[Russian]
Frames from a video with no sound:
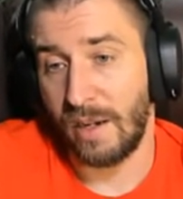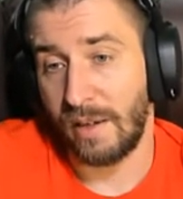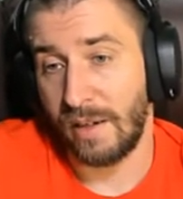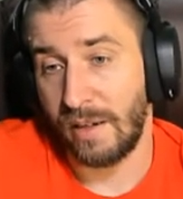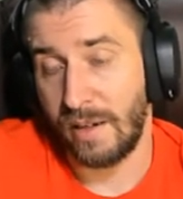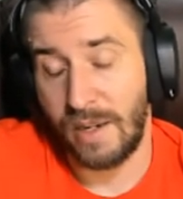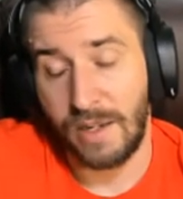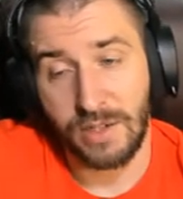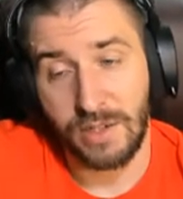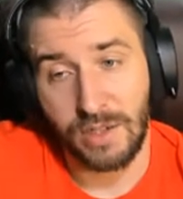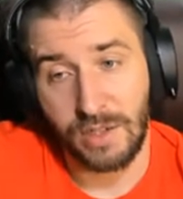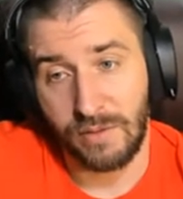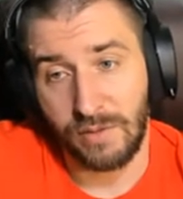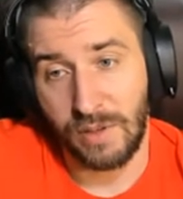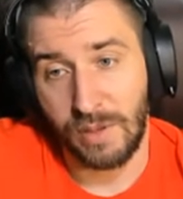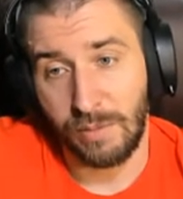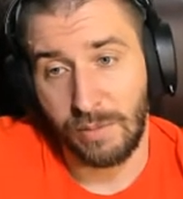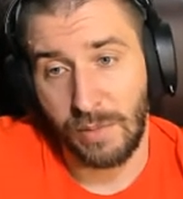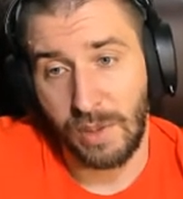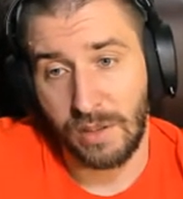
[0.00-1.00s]
кгшек
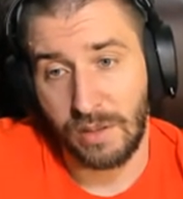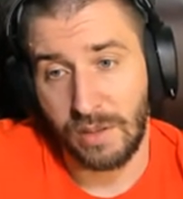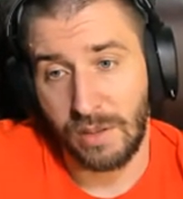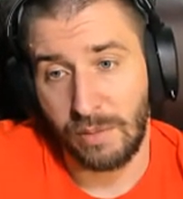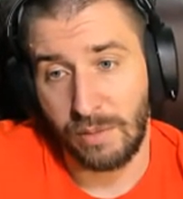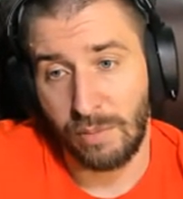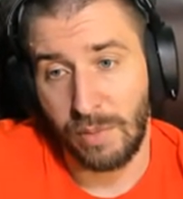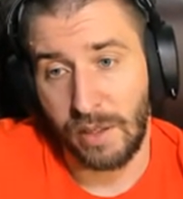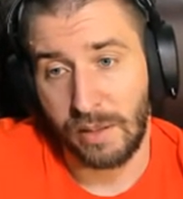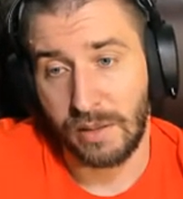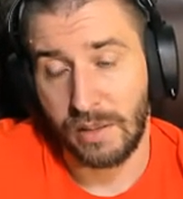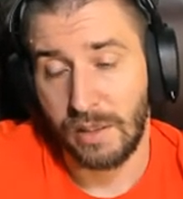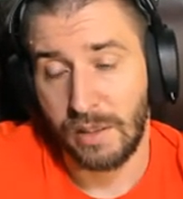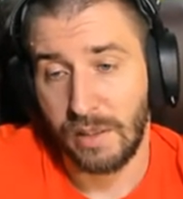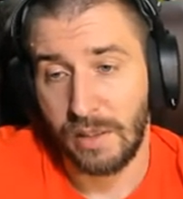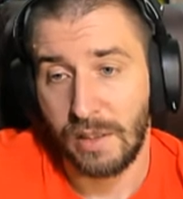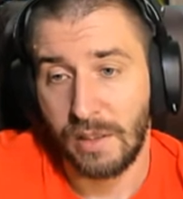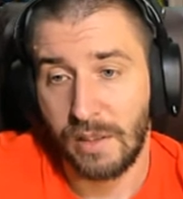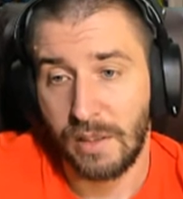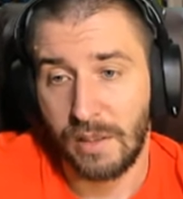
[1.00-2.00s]
вы имеете, ребят.
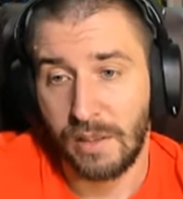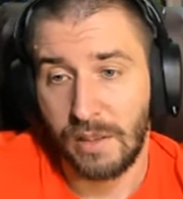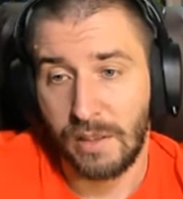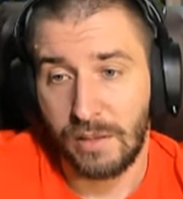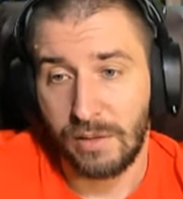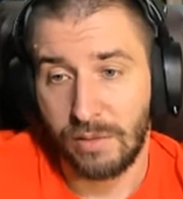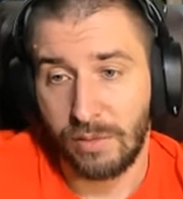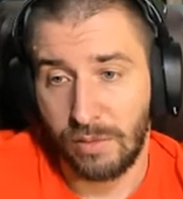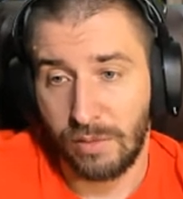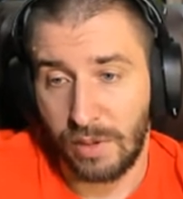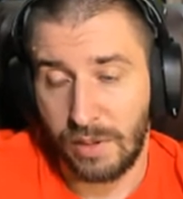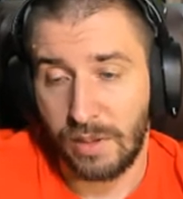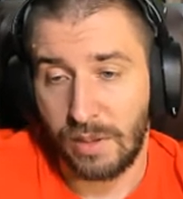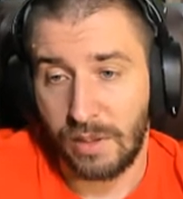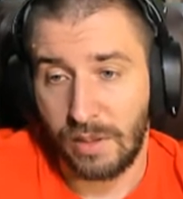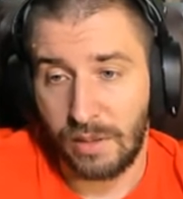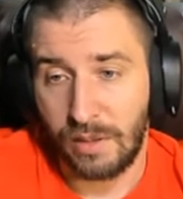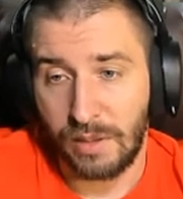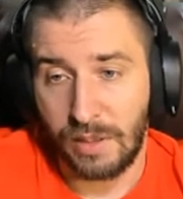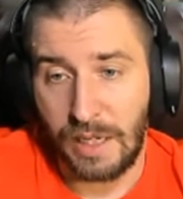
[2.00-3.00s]
Ну,
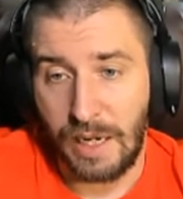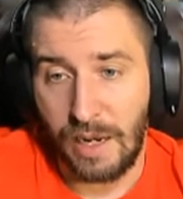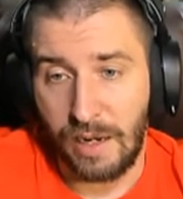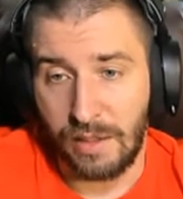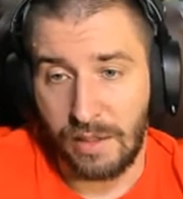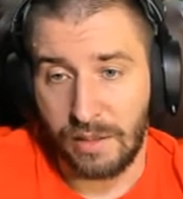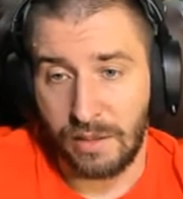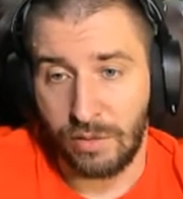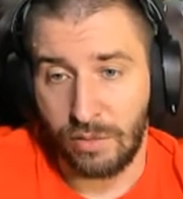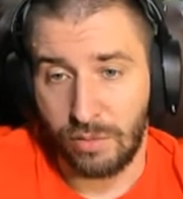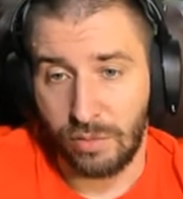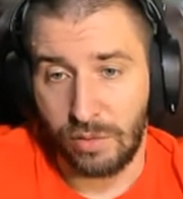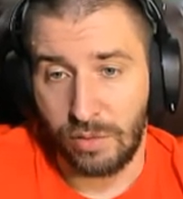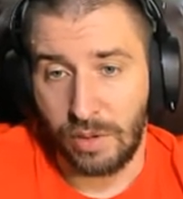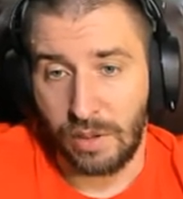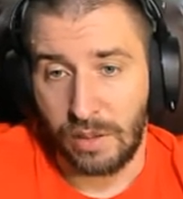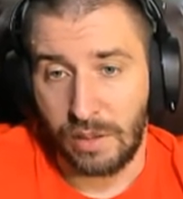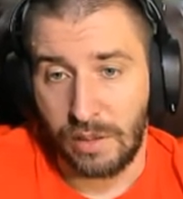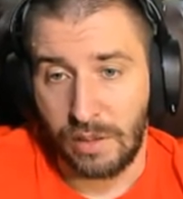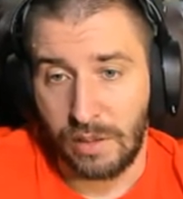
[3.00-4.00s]
это реально
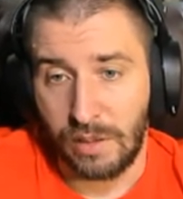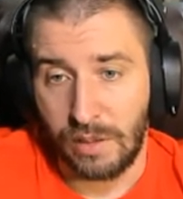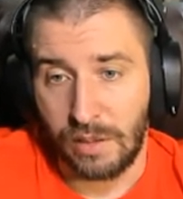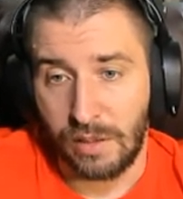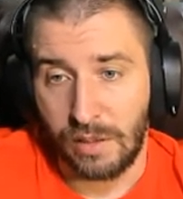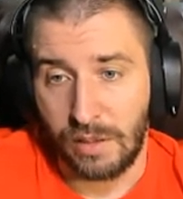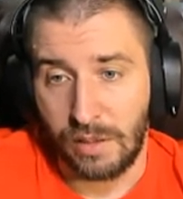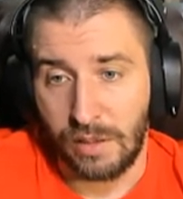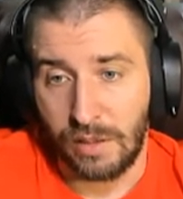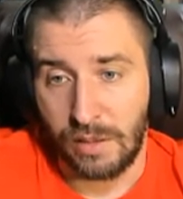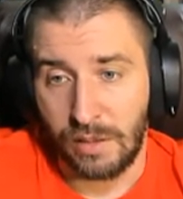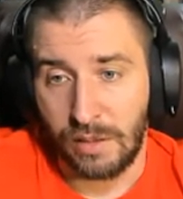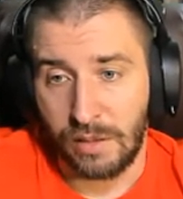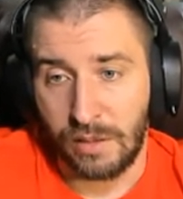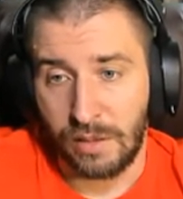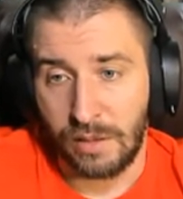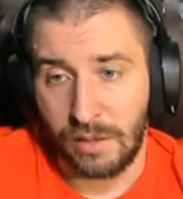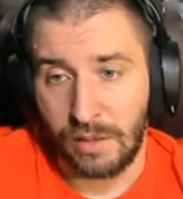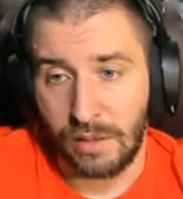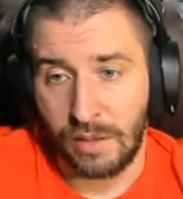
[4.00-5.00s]
круто.
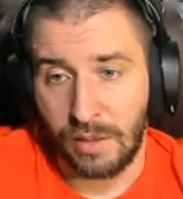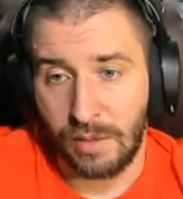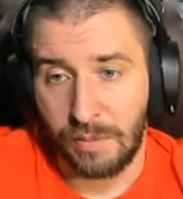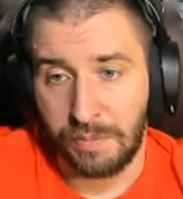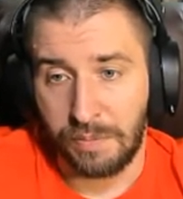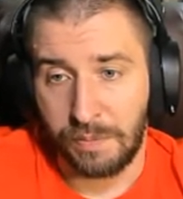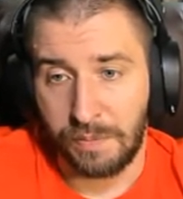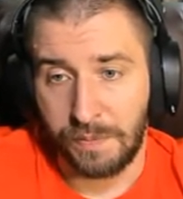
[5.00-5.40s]
Э,